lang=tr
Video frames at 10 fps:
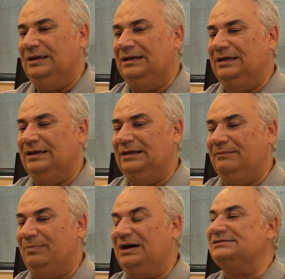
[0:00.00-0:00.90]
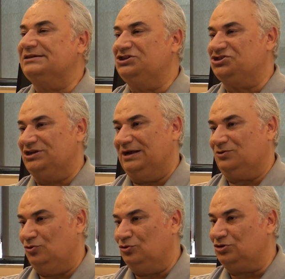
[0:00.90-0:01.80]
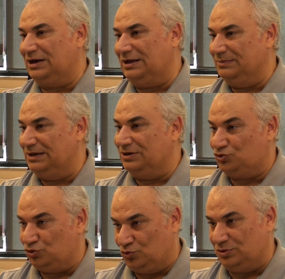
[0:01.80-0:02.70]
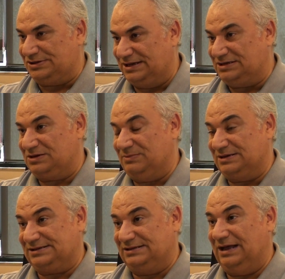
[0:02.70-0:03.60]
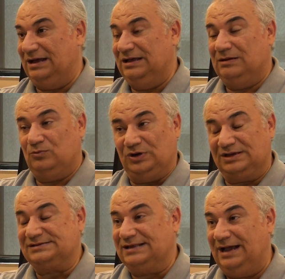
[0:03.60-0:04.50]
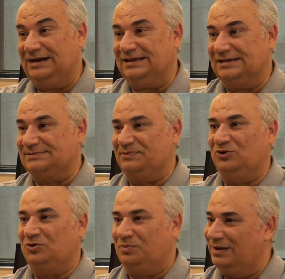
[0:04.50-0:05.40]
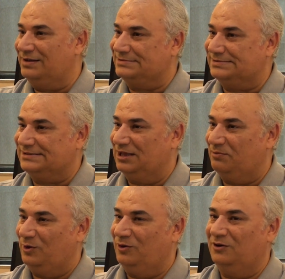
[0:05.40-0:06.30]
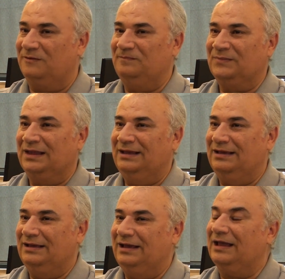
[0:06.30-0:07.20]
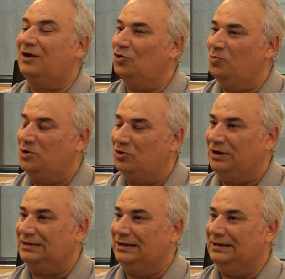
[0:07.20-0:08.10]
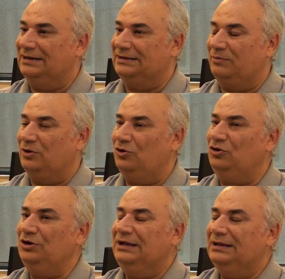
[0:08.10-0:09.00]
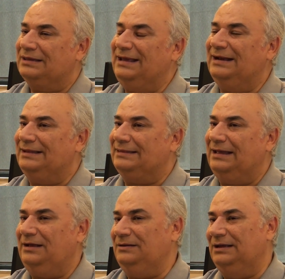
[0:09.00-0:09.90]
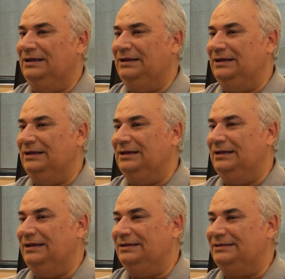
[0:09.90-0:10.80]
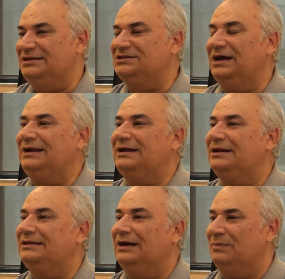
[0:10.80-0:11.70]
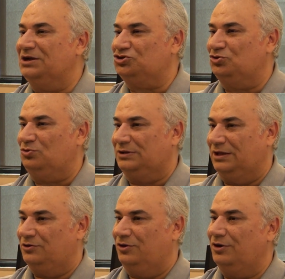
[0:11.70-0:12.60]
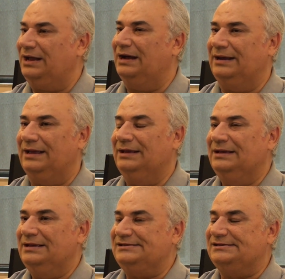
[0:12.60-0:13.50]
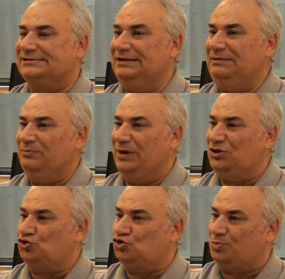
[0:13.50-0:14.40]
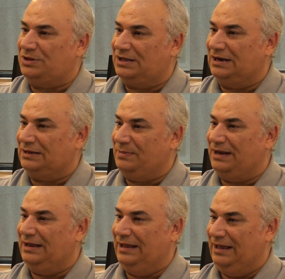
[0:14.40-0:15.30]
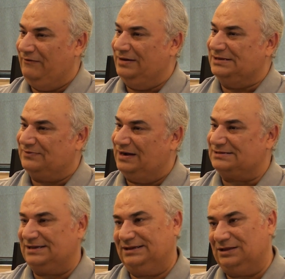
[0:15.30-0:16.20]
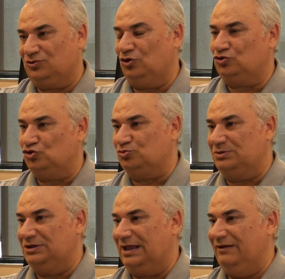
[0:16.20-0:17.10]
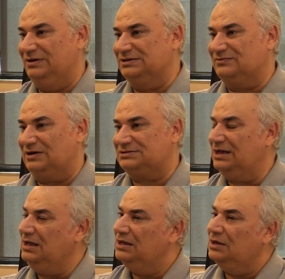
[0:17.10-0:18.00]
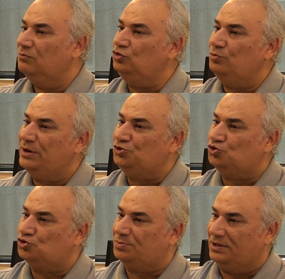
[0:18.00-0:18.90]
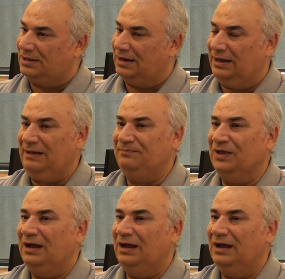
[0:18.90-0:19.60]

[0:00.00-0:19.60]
Ee, bazı kişiler konut rakamlarının çok yüksek çıkmasında bunu aslında herkes biliyor, bankacısı da biliyor, e, ekonomiyi yönetenler de biliyor. Genelde e, ticari kredi amaçlı kullanılıyor. Yani sizin 500 bin liralık bir eviniz varsa ya da 400 binlik eviniz varsa bunu 500 bin liraya